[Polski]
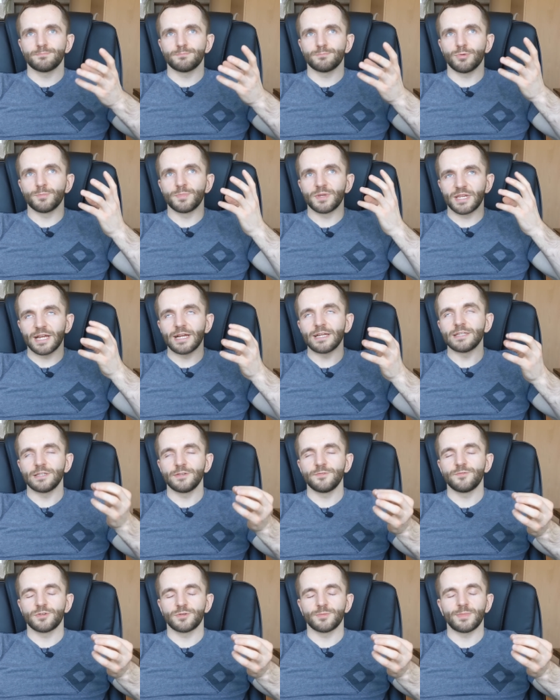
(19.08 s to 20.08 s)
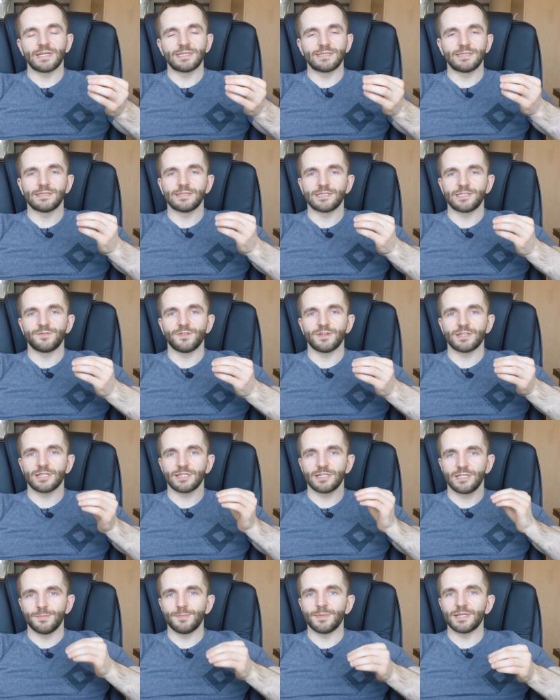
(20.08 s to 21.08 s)
pobieranie informacji ze świata
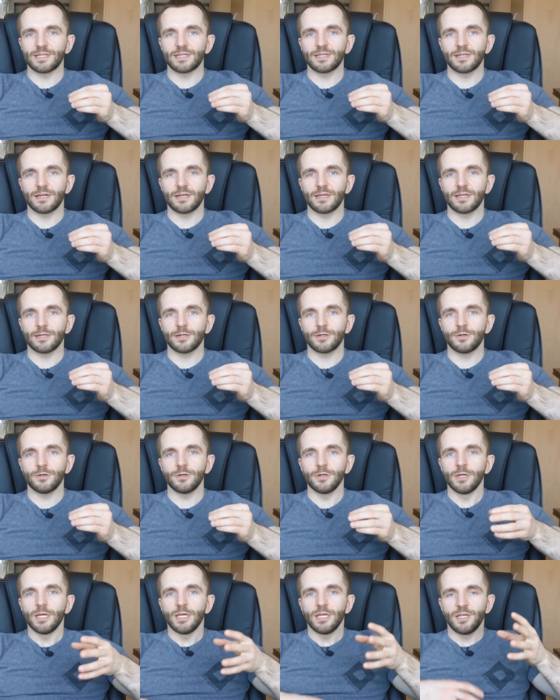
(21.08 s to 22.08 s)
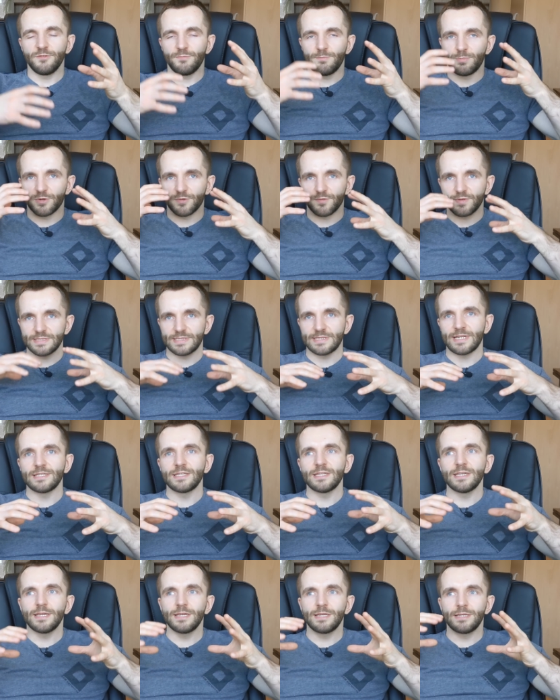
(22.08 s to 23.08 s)
niematerialnego i
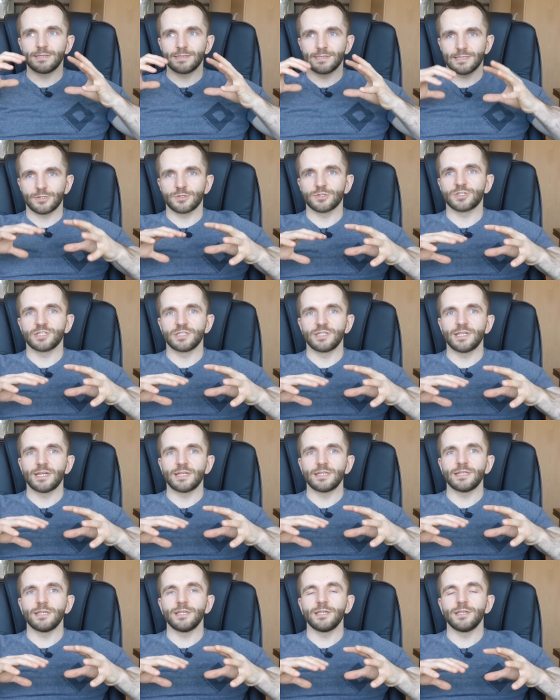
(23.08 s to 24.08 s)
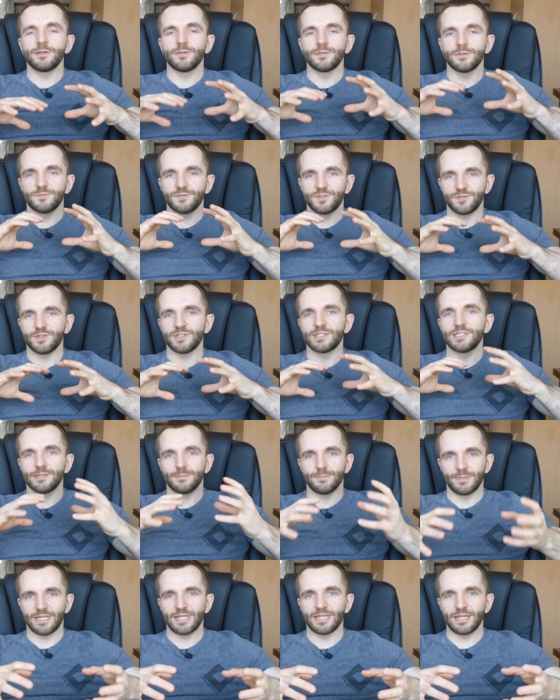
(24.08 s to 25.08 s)
wprowadzanie ich, zakorzenianie ich w świecie
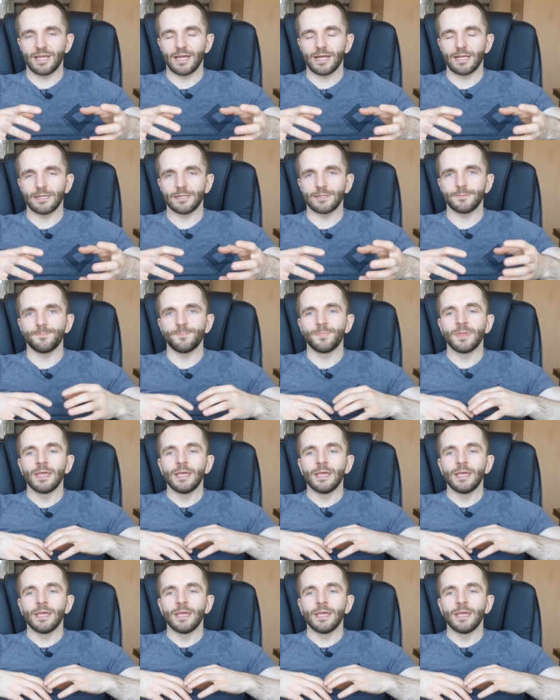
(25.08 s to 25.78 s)
materialnym.